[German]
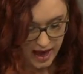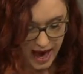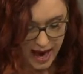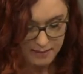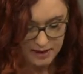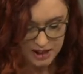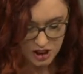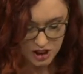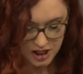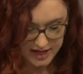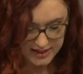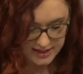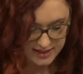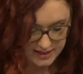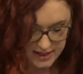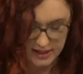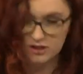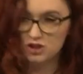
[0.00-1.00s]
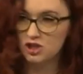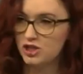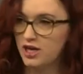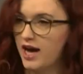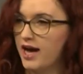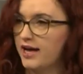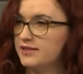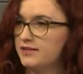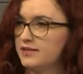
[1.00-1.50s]
Aber statt den
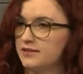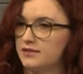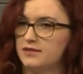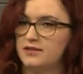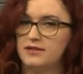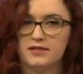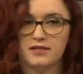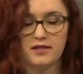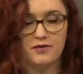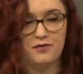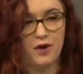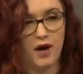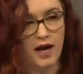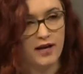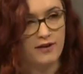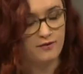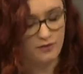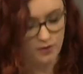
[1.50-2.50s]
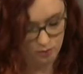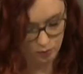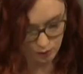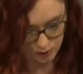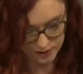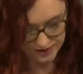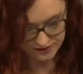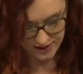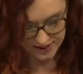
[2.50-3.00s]
Staaten, die sich für einen
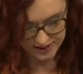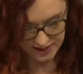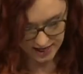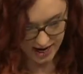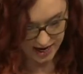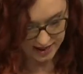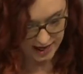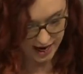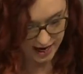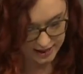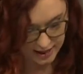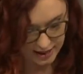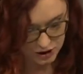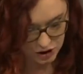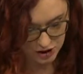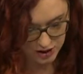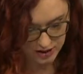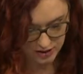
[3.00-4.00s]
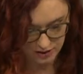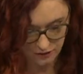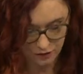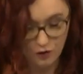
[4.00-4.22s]
Verbotsvertrag engagieren,